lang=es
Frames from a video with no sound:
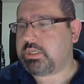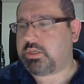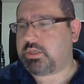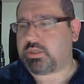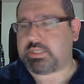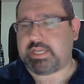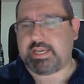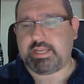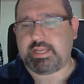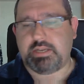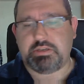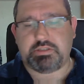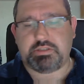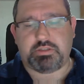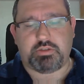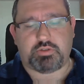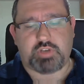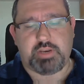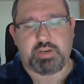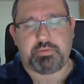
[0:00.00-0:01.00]
O sea,
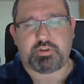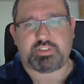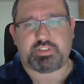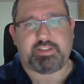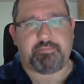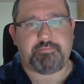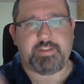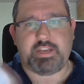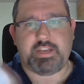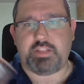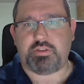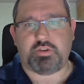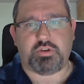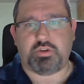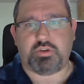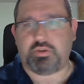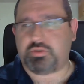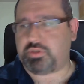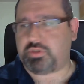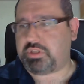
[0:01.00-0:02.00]
estos libros tan
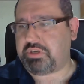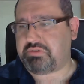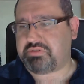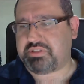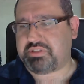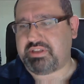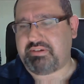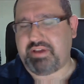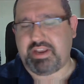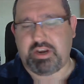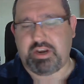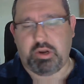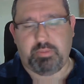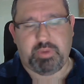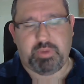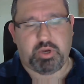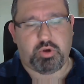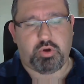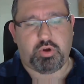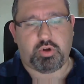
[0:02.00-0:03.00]
finitos te costaban a lo
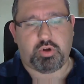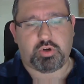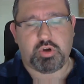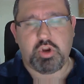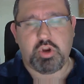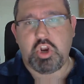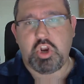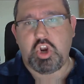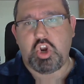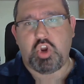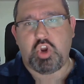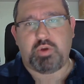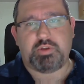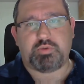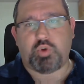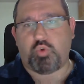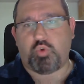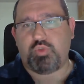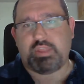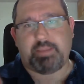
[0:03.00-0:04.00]
mejor lo
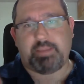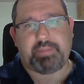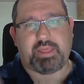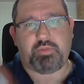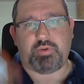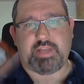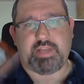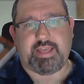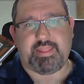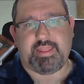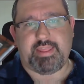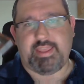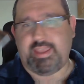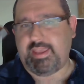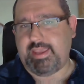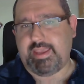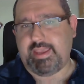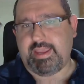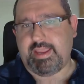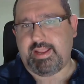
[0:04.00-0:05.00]
mismo con tapadura
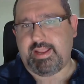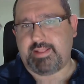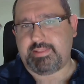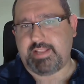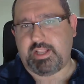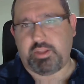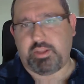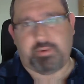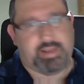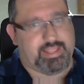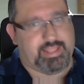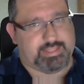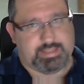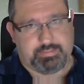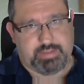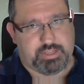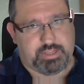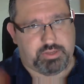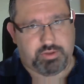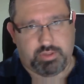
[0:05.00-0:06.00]
del doble de
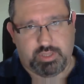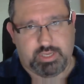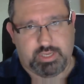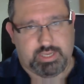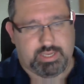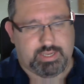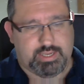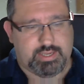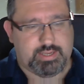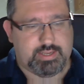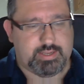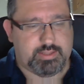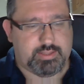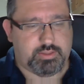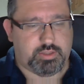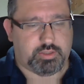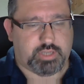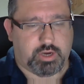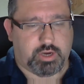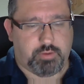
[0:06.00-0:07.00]
tamaño de,
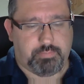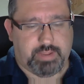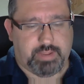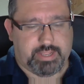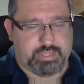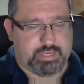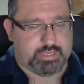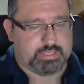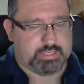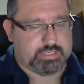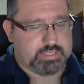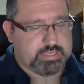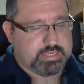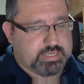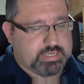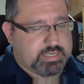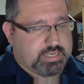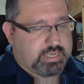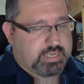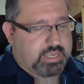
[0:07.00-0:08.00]
otra compañía.
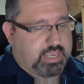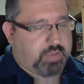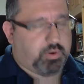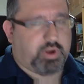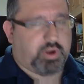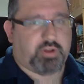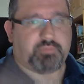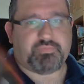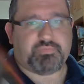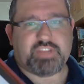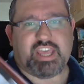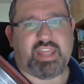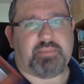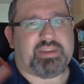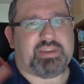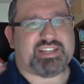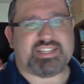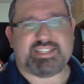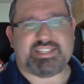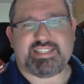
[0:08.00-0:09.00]
Y bueno,
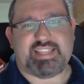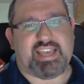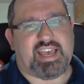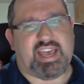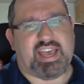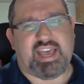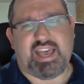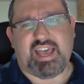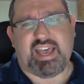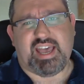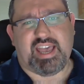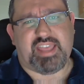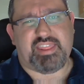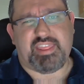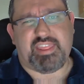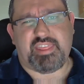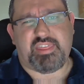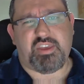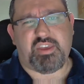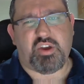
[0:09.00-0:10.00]
además esta
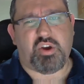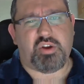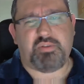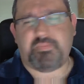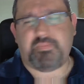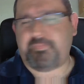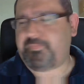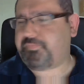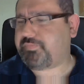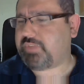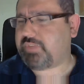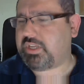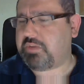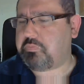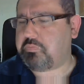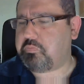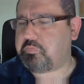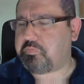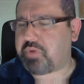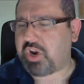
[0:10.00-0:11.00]
edición,
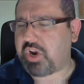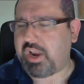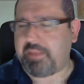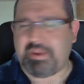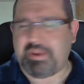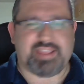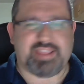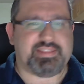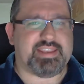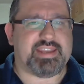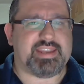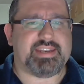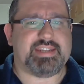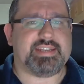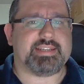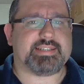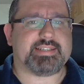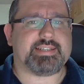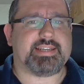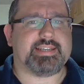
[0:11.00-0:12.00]
un problema que
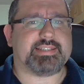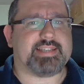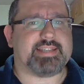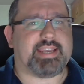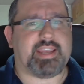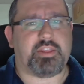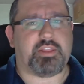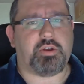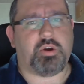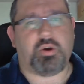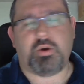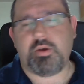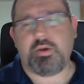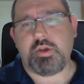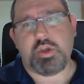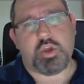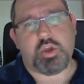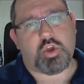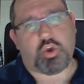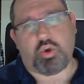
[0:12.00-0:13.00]
tiene es que se quedó
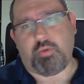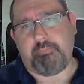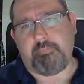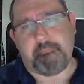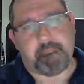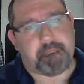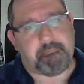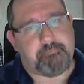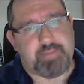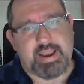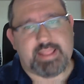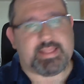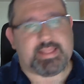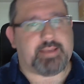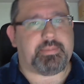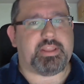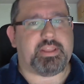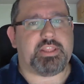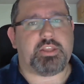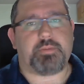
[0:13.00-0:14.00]

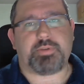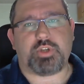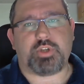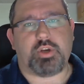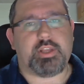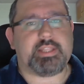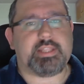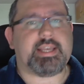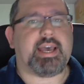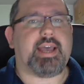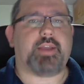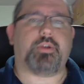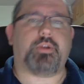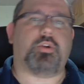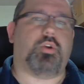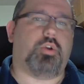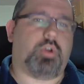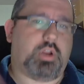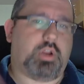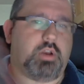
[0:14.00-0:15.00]
completamente obsoleta,
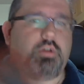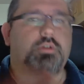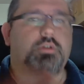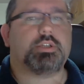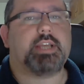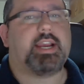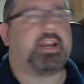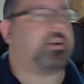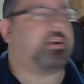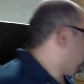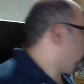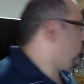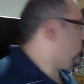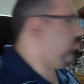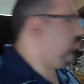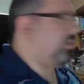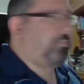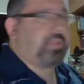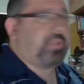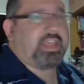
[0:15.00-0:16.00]
con lo que luego sacaron
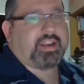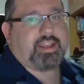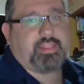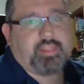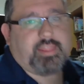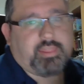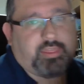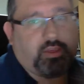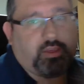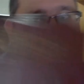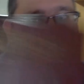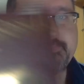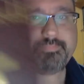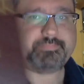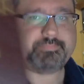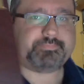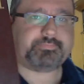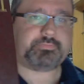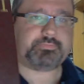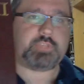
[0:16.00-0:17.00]
su propia reedición,
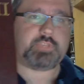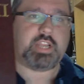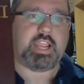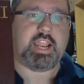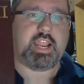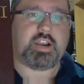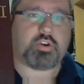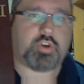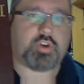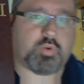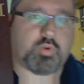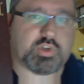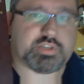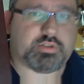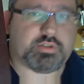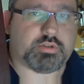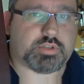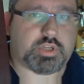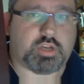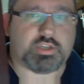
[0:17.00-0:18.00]
el RuneQuest
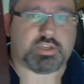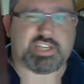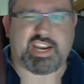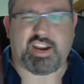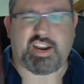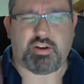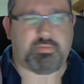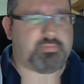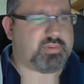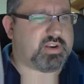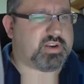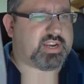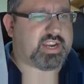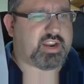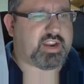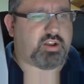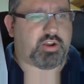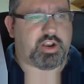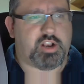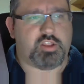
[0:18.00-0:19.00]
2, que lo sacaron
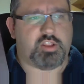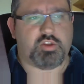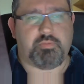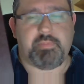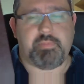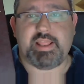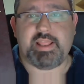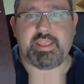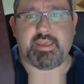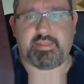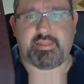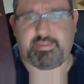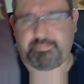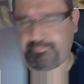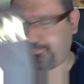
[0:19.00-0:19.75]
creo que en el 2010.